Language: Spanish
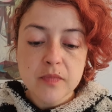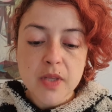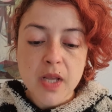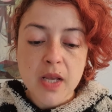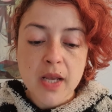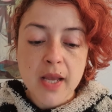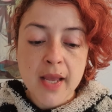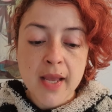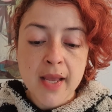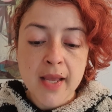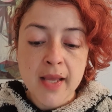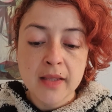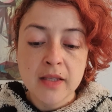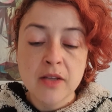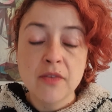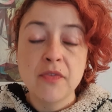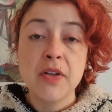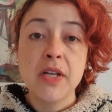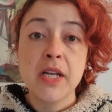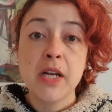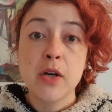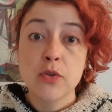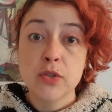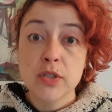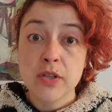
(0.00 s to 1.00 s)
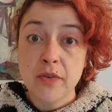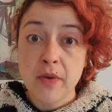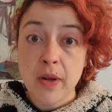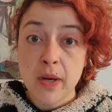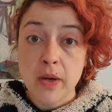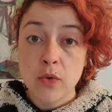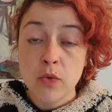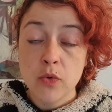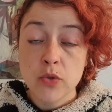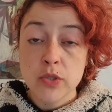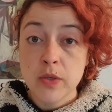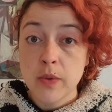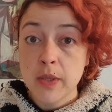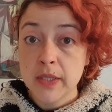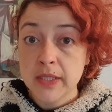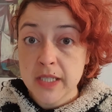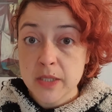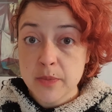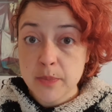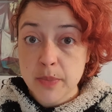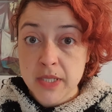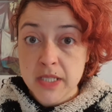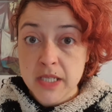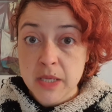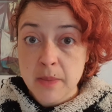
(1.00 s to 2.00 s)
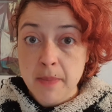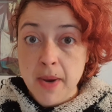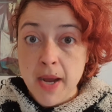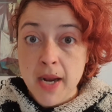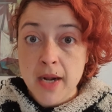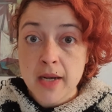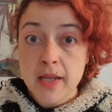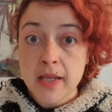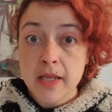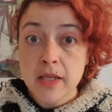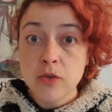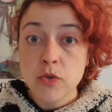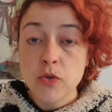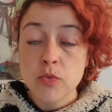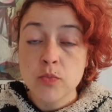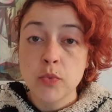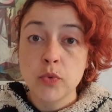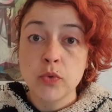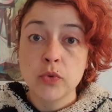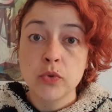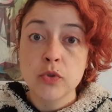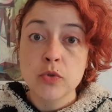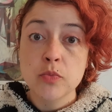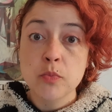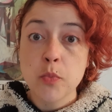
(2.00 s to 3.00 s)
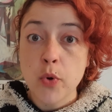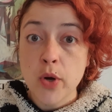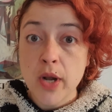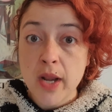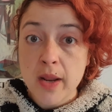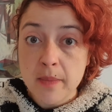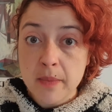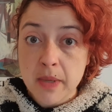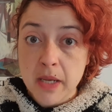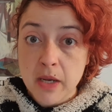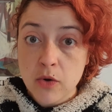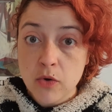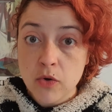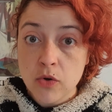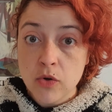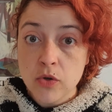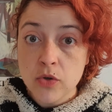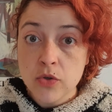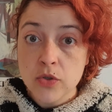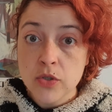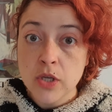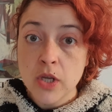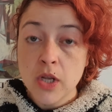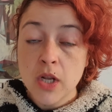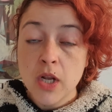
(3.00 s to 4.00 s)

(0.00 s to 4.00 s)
eh, definir los, debates principales, los puntos polémicos,